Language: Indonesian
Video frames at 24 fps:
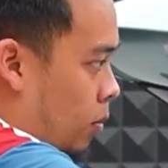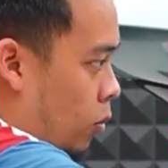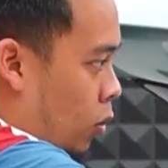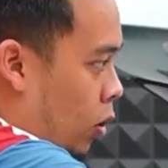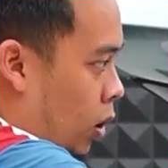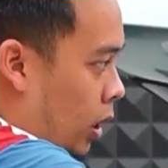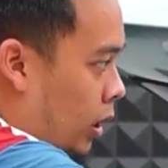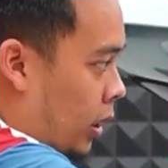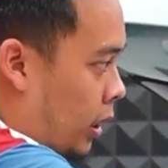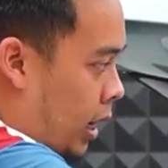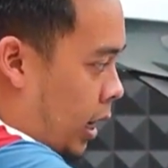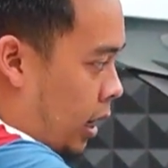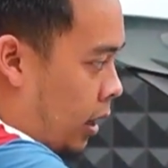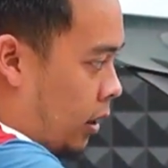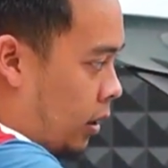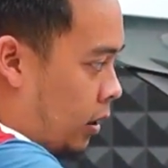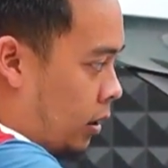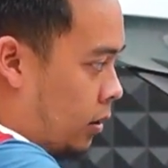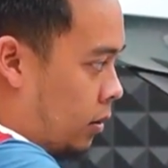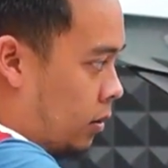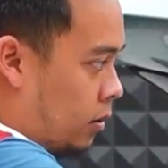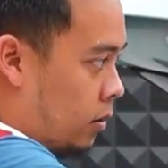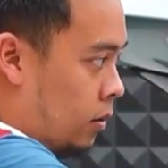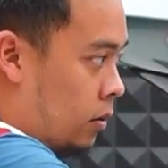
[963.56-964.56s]
buat yang
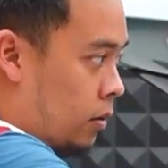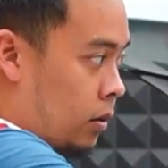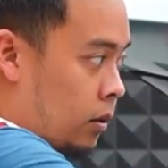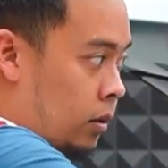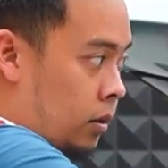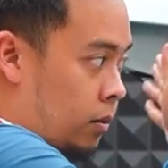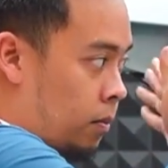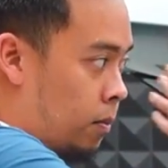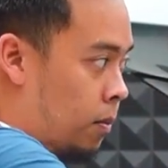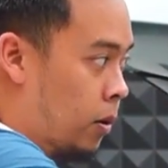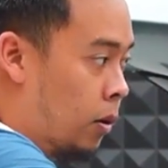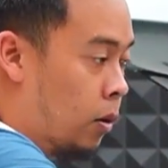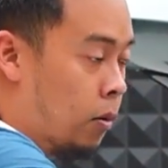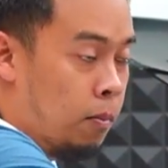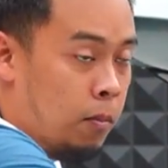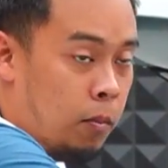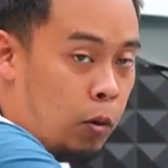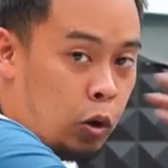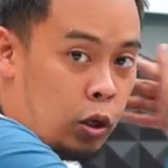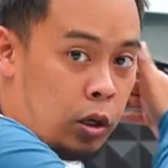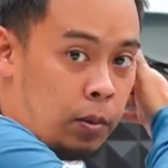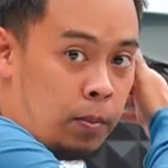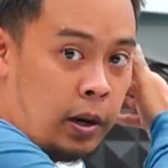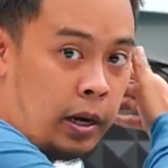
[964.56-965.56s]

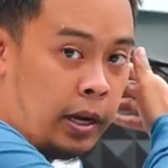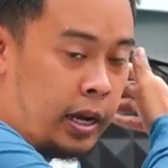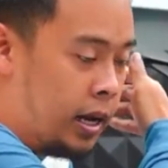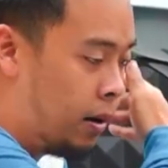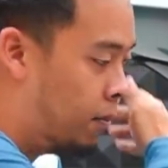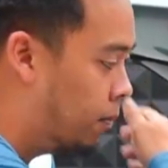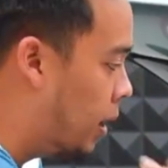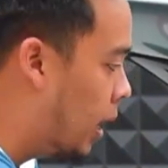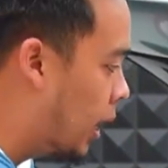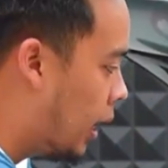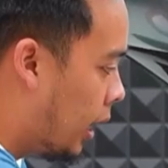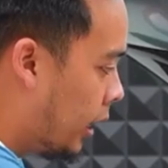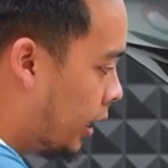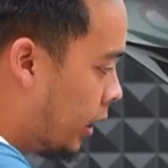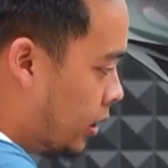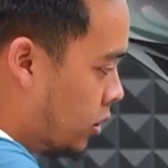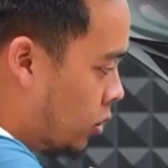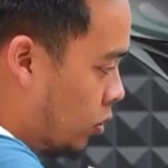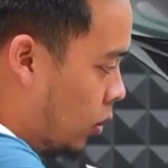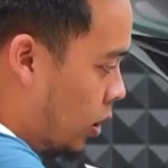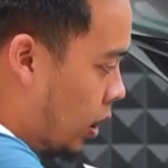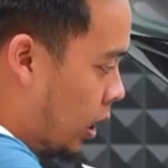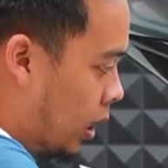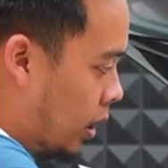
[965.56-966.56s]
body bagian belakangnya
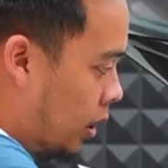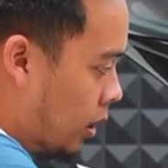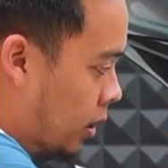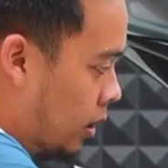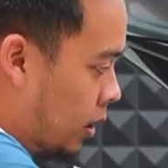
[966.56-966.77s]
juga